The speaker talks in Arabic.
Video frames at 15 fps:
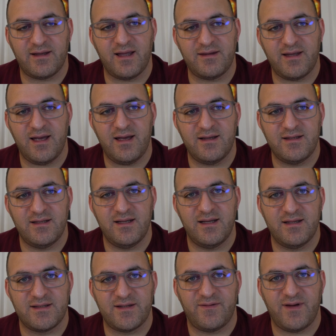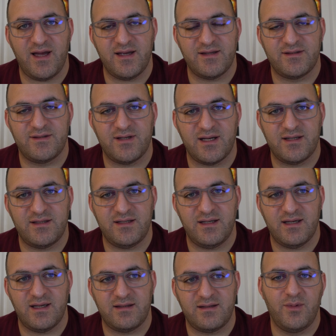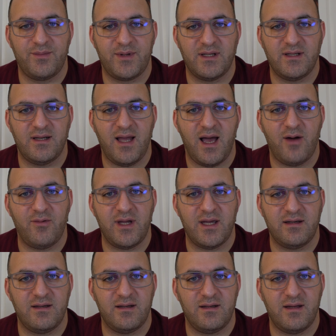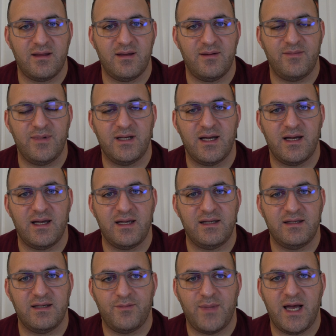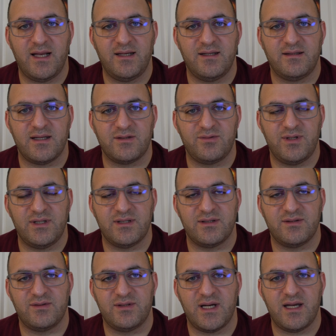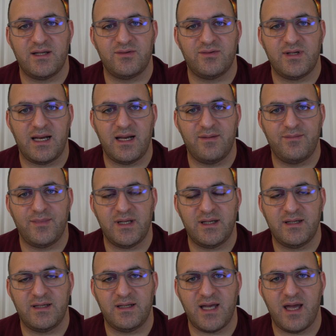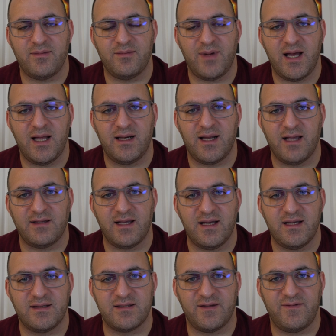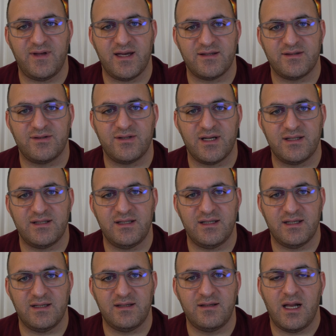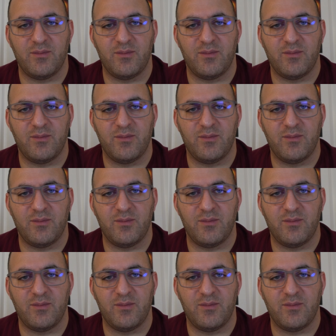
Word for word: قطع الصفائح الزجاجية ممكن للهاوي أن يذهب إلى أي محل لتزويد الزجاج وطلب من صاحب المحل القطع الصفيحة الزجاجية